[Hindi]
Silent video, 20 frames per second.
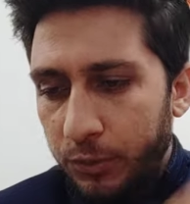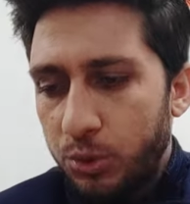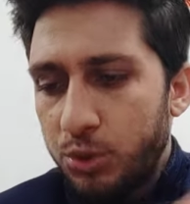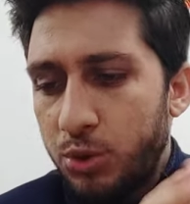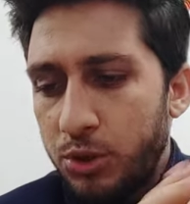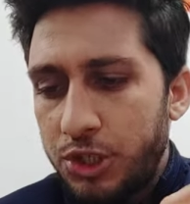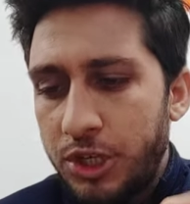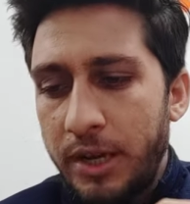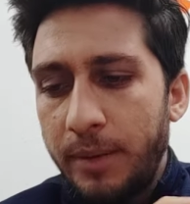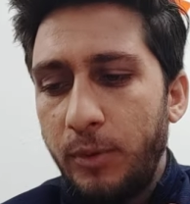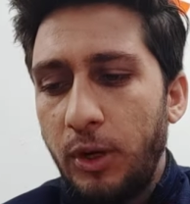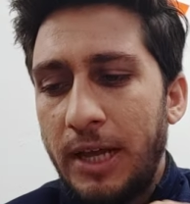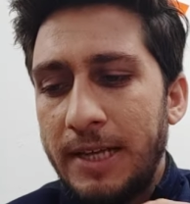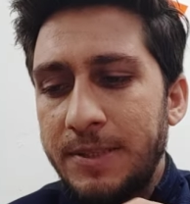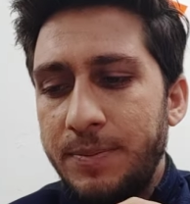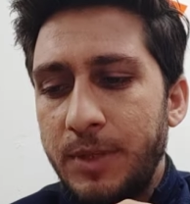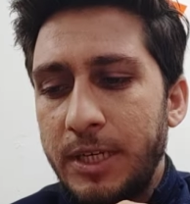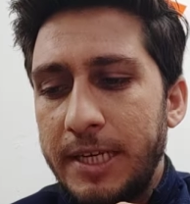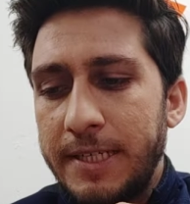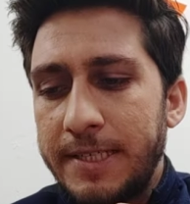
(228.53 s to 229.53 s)
206
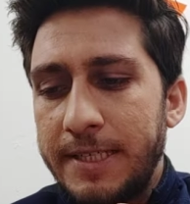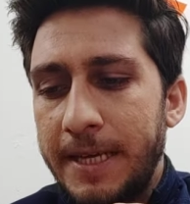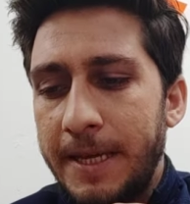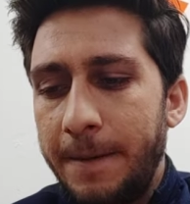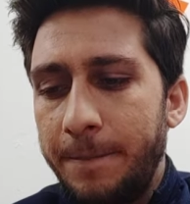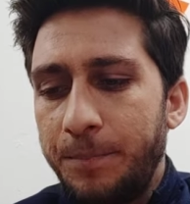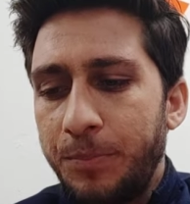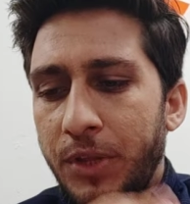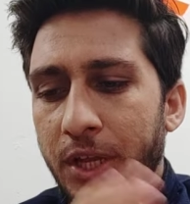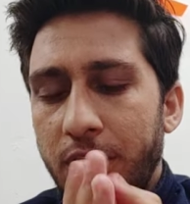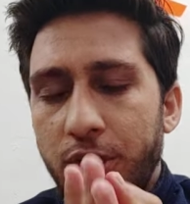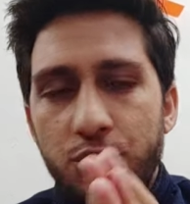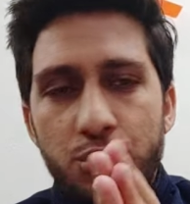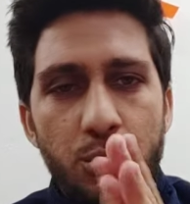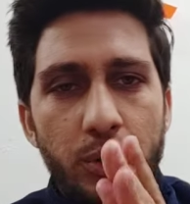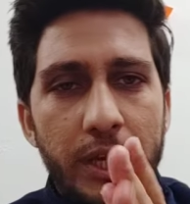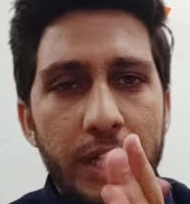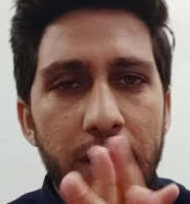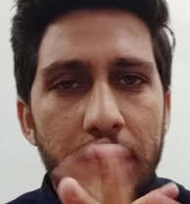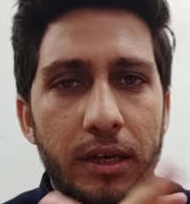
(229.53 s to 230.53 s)
मुलाजमीन ऐसे हैं
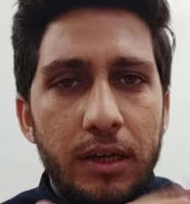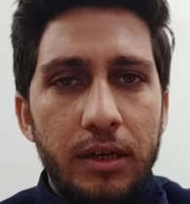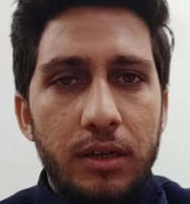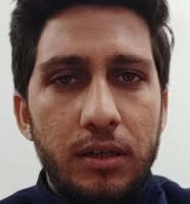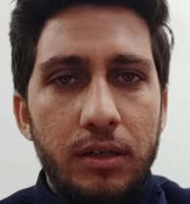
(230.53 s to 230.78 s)
जो कि